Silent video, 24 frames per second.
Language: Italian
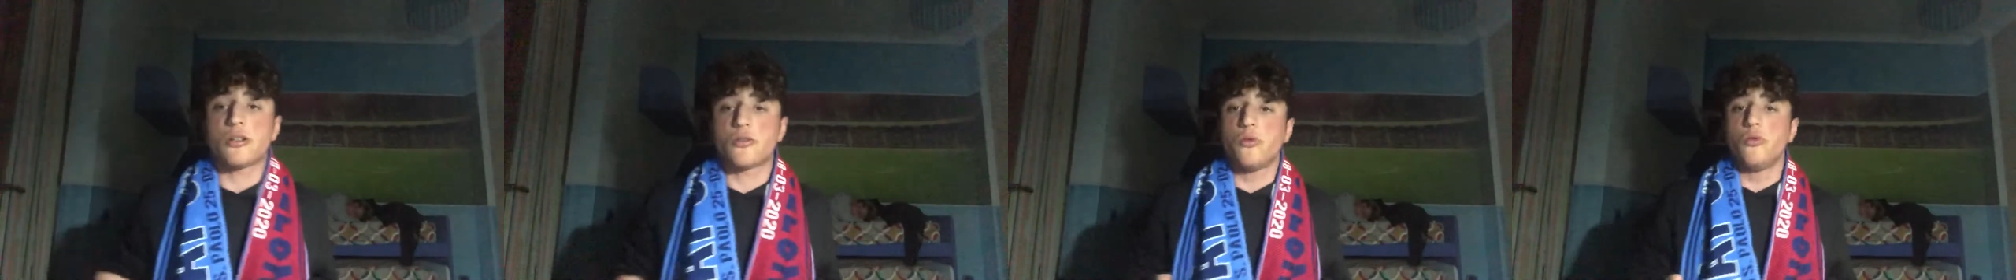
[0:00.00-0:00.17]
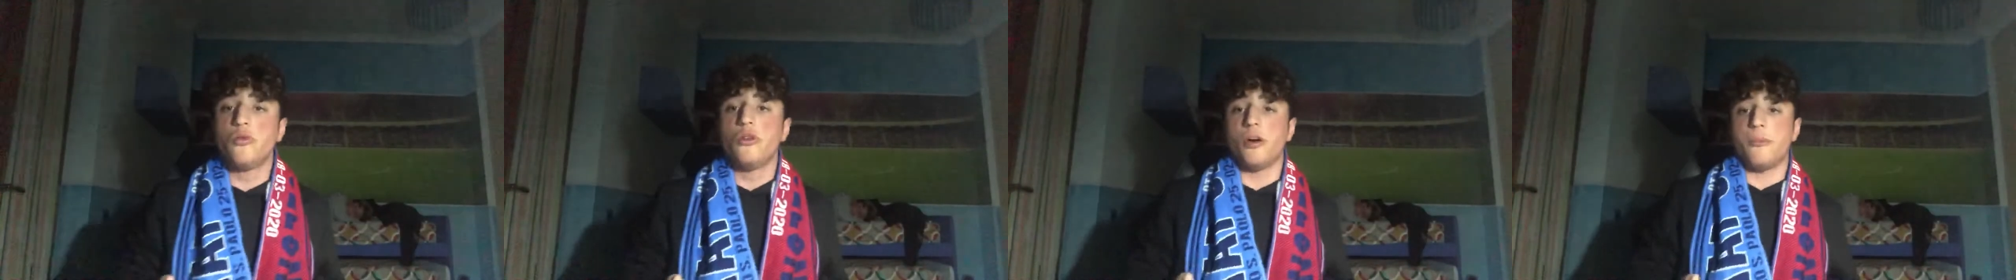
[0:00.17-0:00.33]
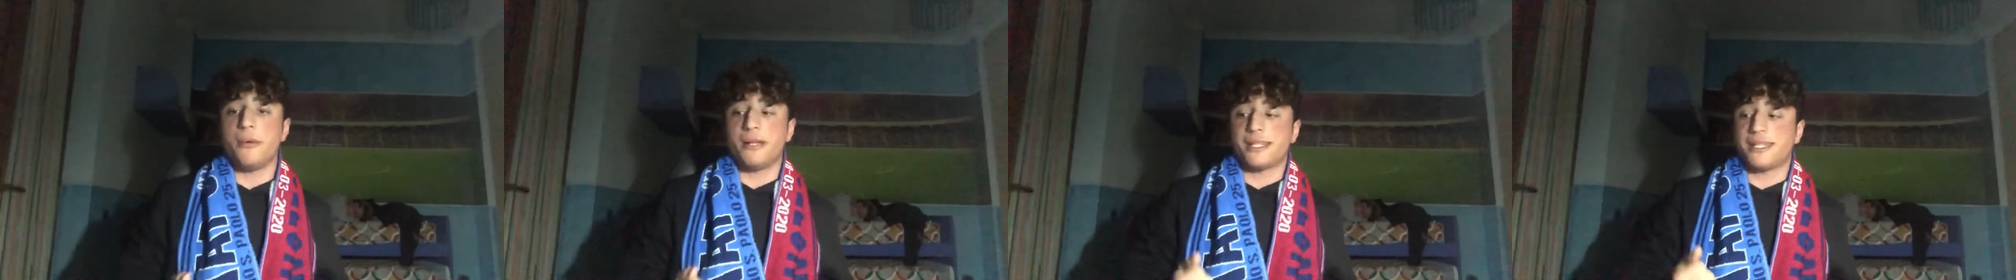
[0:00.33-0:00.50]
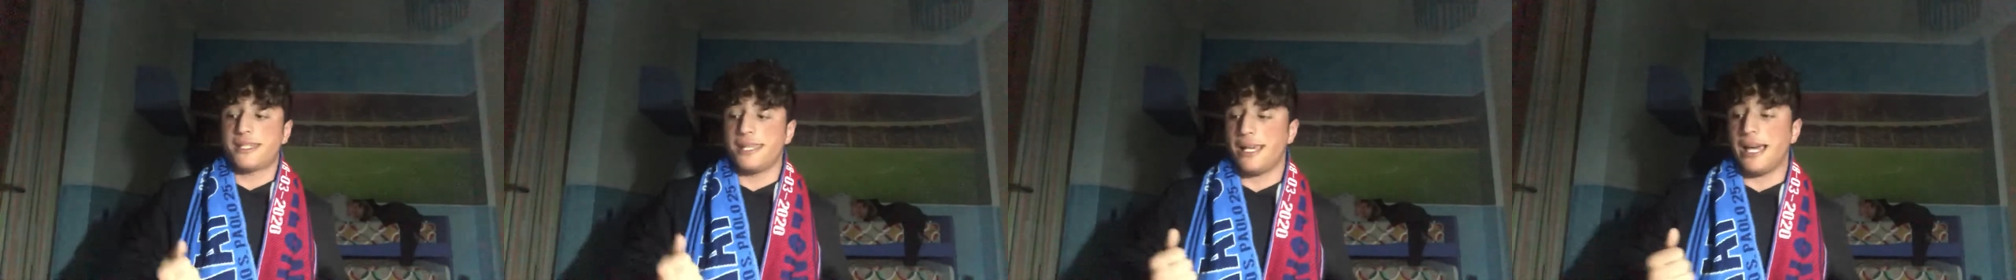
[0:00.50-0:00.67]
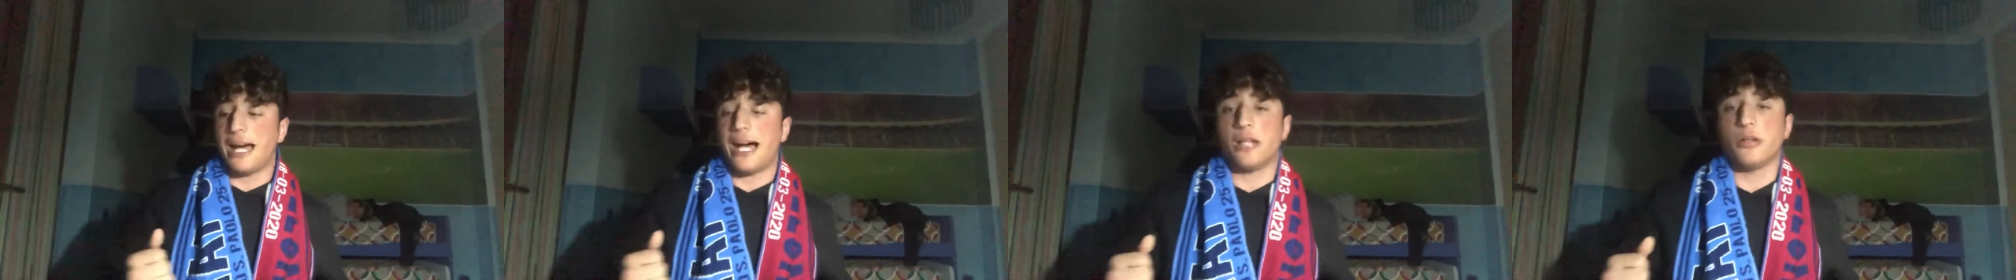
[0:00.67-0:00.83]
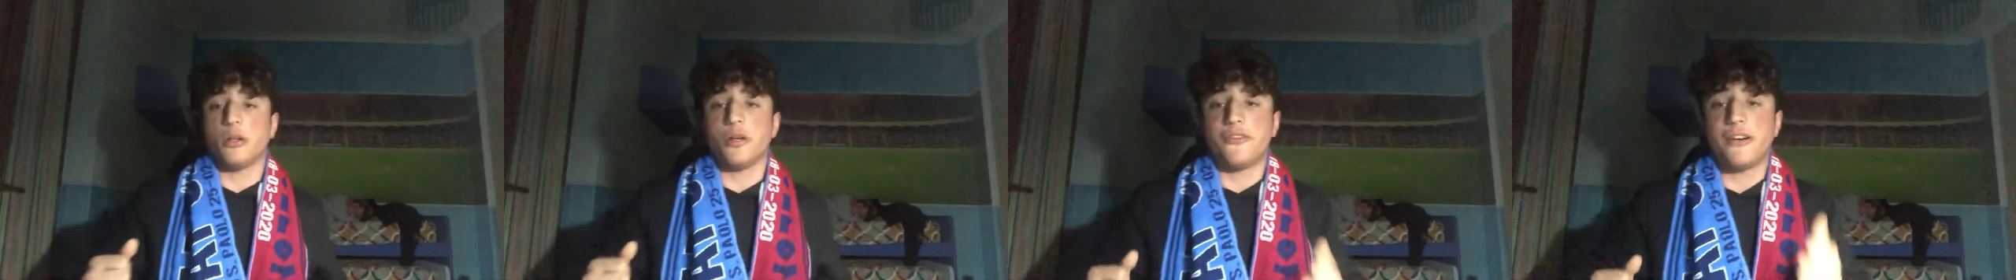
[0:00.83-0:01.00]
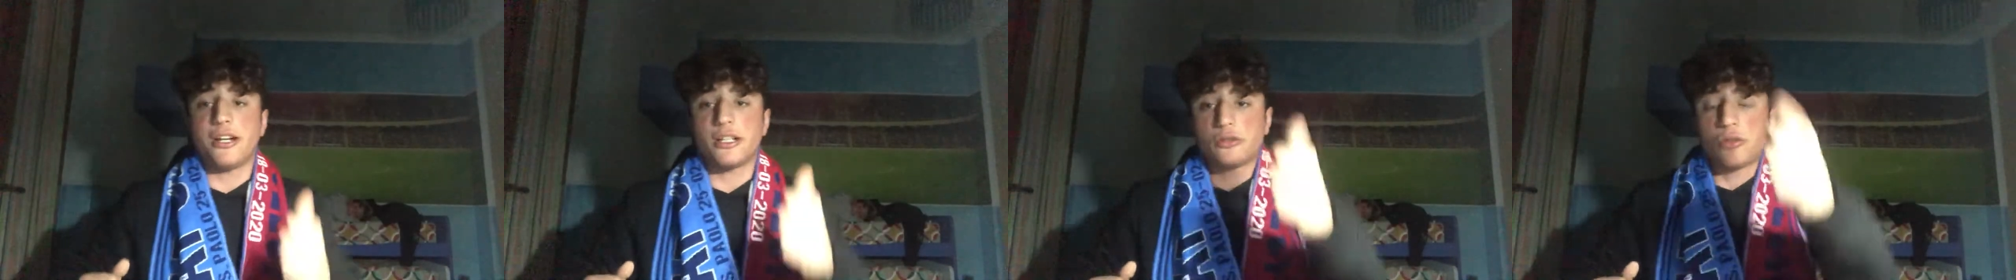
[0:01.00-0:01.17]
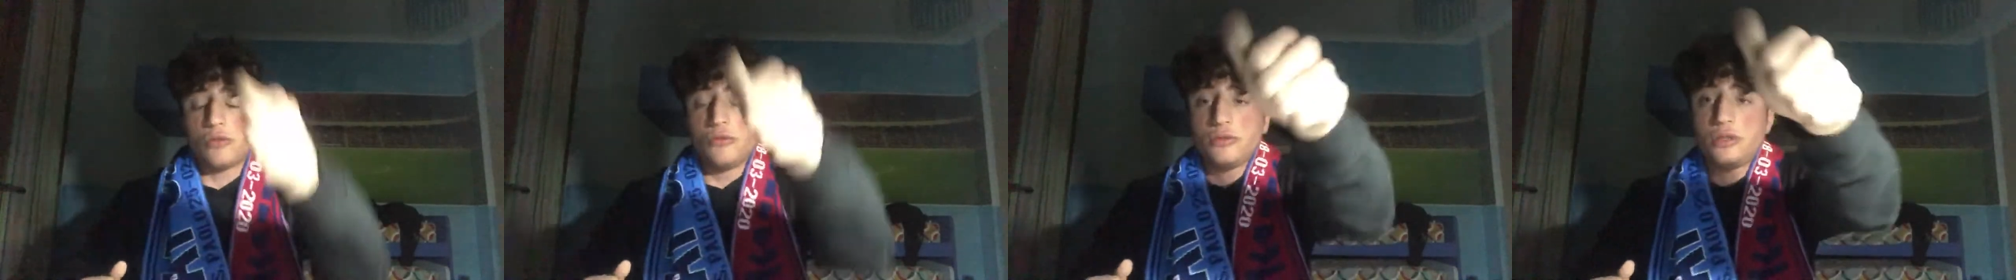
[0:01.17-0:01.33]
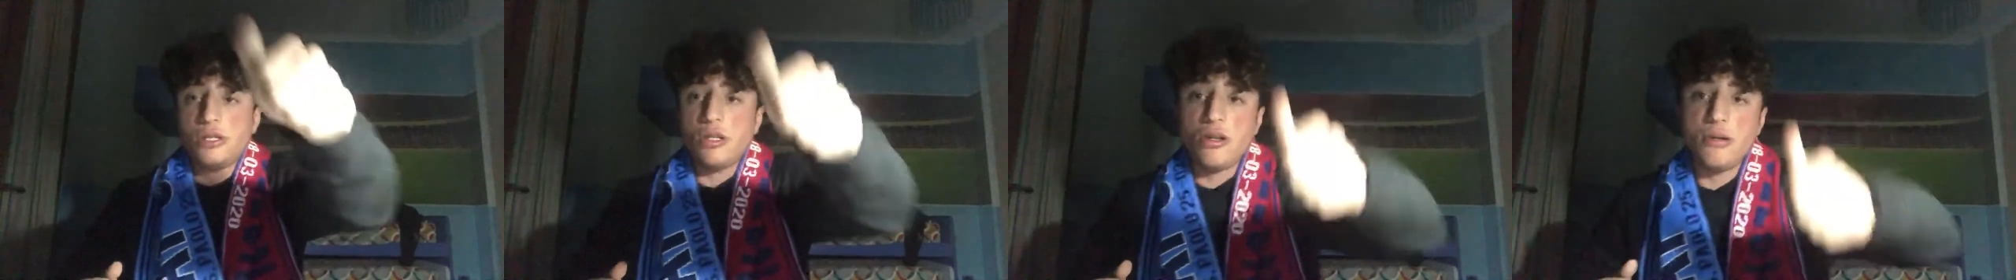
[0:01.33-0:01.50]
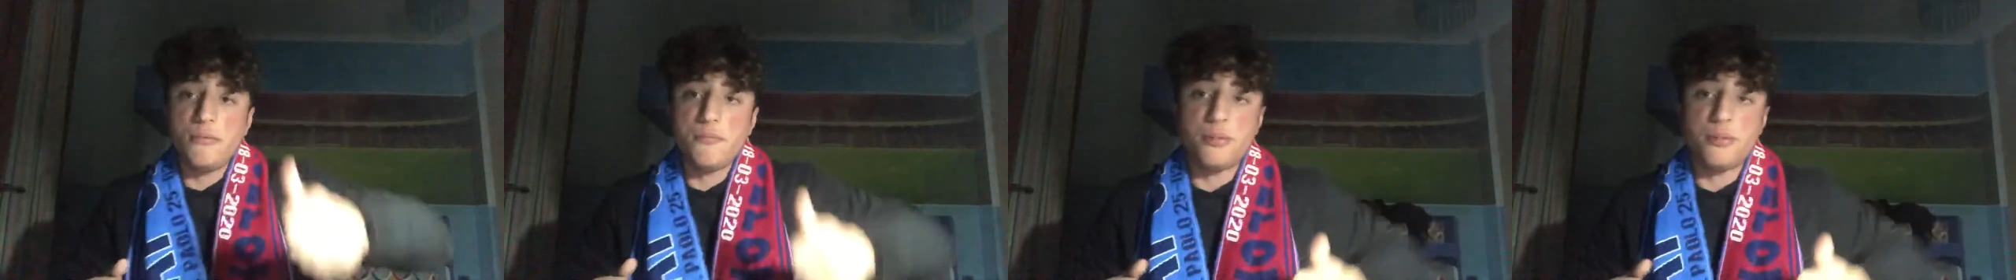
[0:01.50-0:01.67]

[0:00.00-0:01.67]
culo perché hanno fatto un tiro in